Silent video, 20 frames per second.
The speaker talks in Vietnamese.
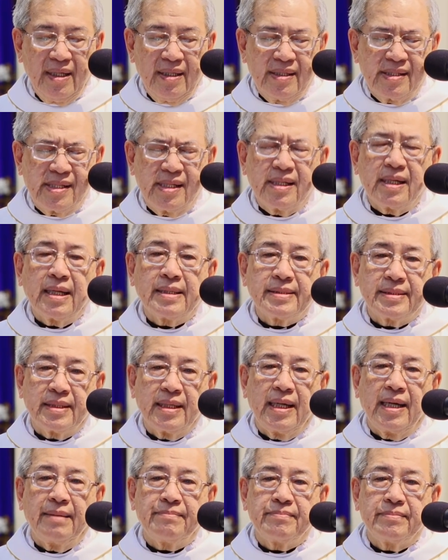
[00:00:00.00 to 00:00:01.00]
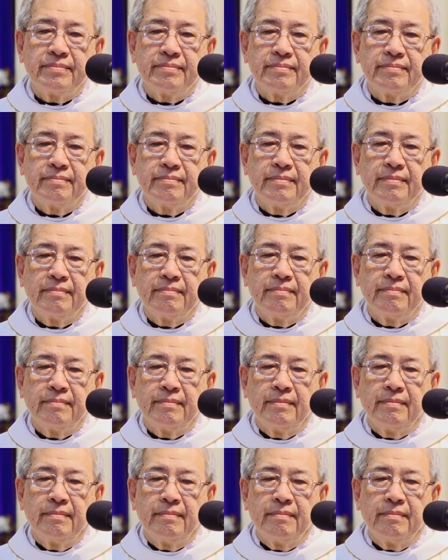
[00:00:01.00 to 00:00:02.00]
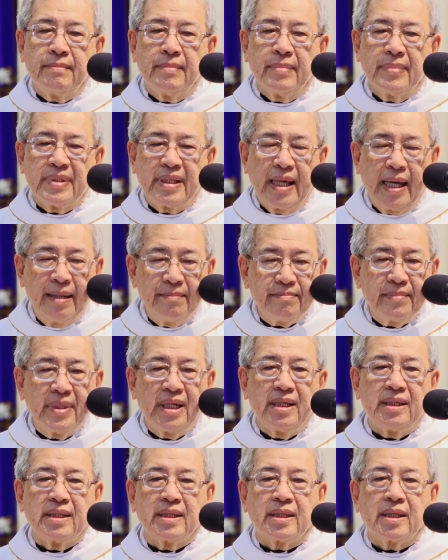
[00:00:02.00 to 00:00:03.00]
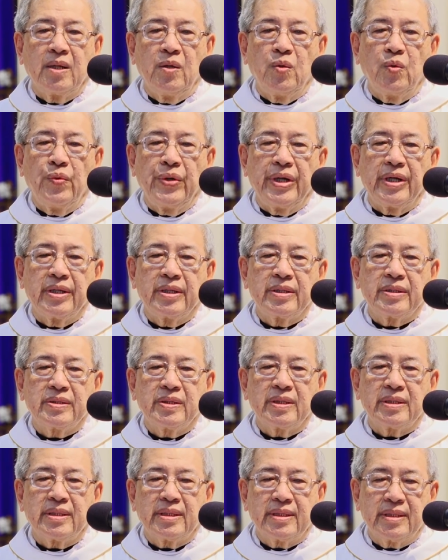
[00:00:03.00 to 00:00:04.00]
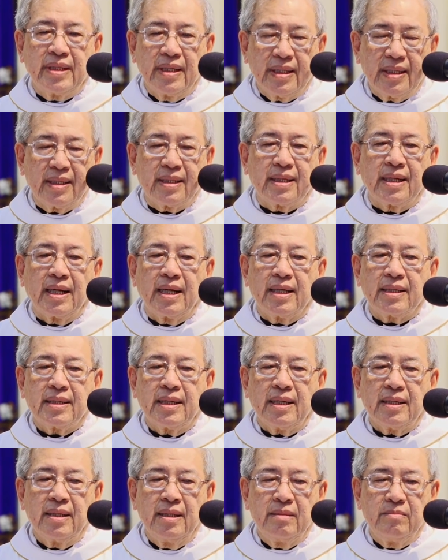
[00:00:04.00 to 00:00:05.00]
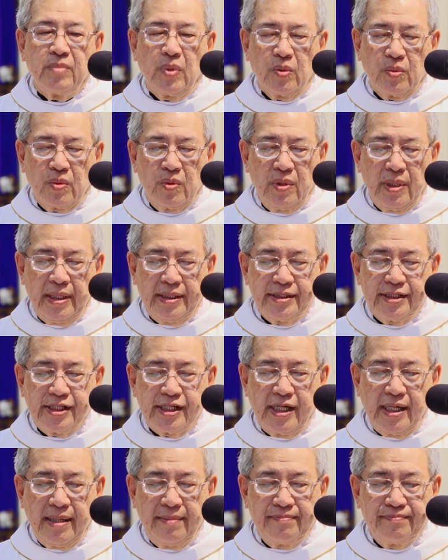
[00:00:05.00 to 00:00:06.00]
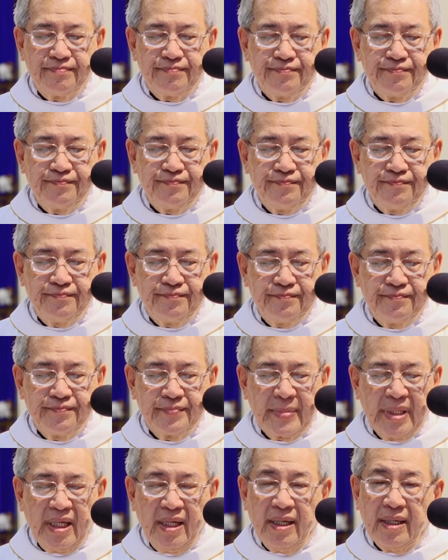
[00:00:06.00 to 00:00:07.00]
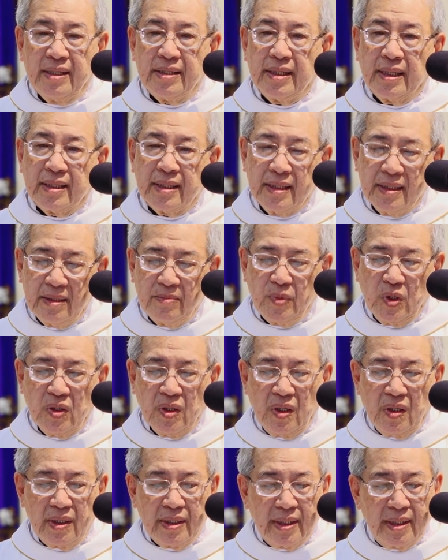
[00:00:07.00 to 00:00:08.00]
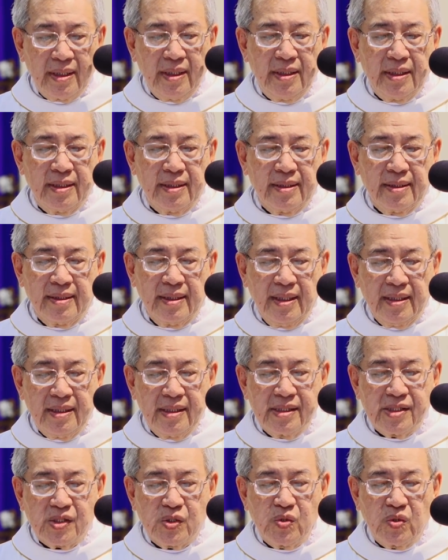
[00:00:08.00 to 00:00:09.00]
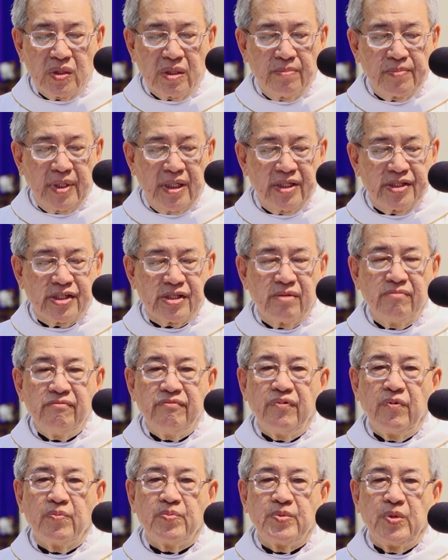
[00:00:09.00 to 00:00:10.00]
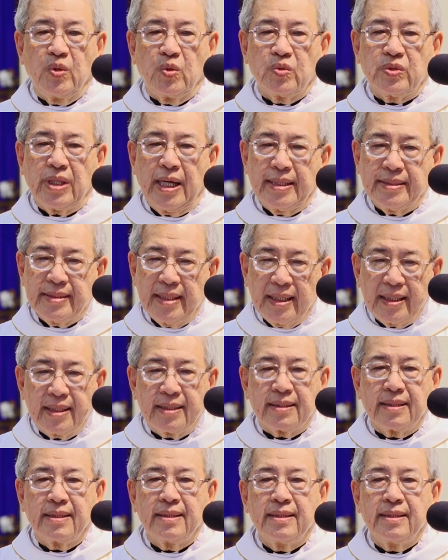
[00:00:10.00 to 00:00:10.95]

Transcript: xin anh chị em thêm lời cầu nguyện cho tất cả các linh mục của anh chị em những người muốn noi gương Đức Giêsu trong đời sống phục vụ tha nhân